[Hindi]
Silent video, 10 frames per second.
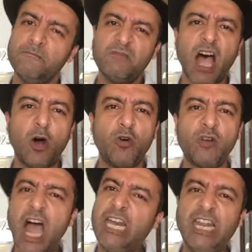नाउ
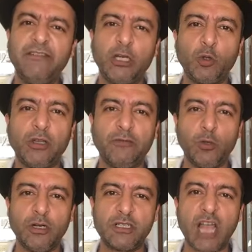आई लीव इट टू द
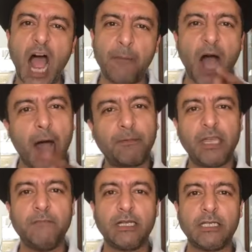व्यूअर्स अब आपकी
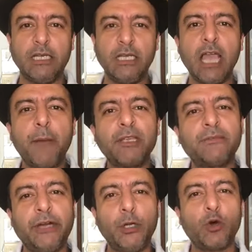मर्जी कि आप इस
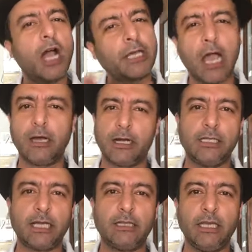वीडियो का क्या करना
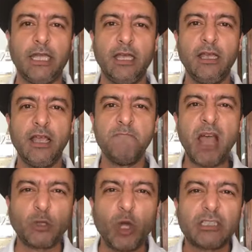चाहते हैं मैं
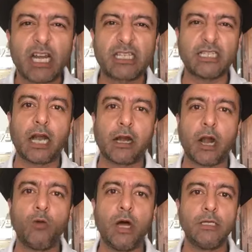तो अंदर से सड़ रहा
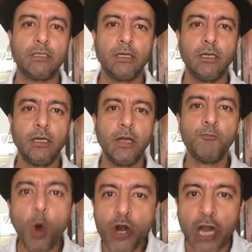हूं आज
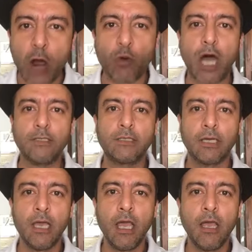भून रहा हूं आज
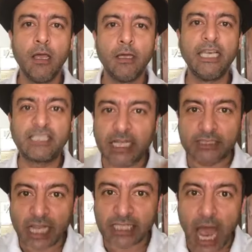कि
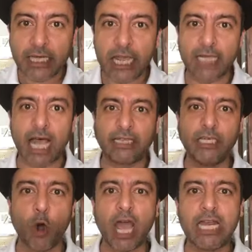सत्तर साल की आजादी
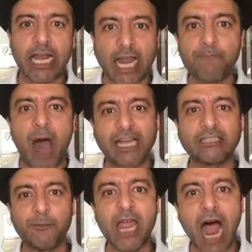हो गई लेकिन
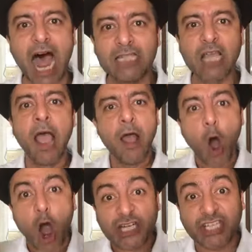भारत में आज
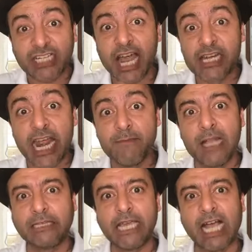ऑक्सीजन नहीं
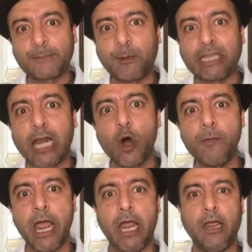मिलती अस्पतालों
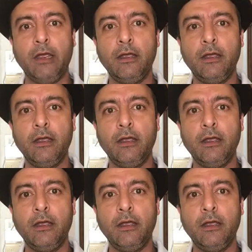में